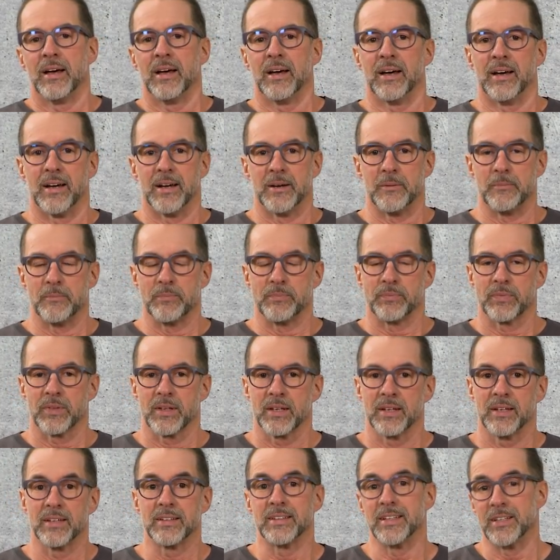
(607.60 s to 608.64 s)
Ähm,
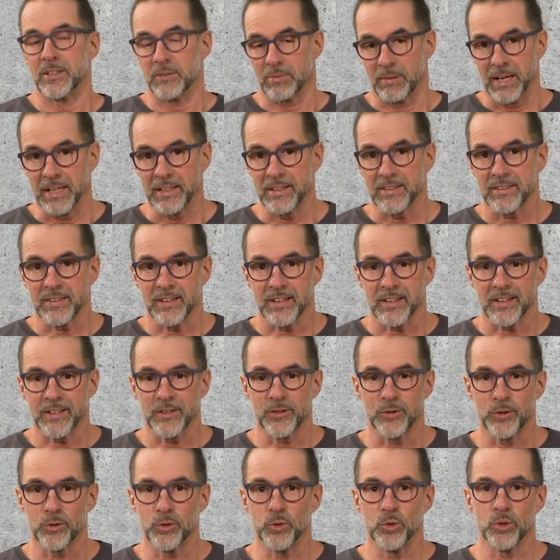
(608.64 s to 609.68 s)
die zweite Sache
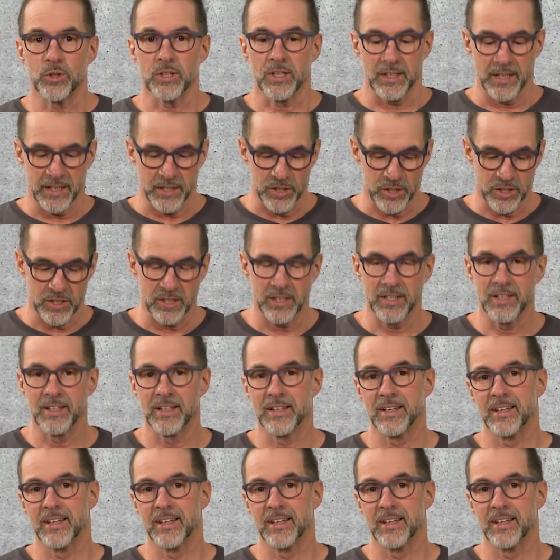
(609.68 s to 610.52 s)
zu guter Letzt,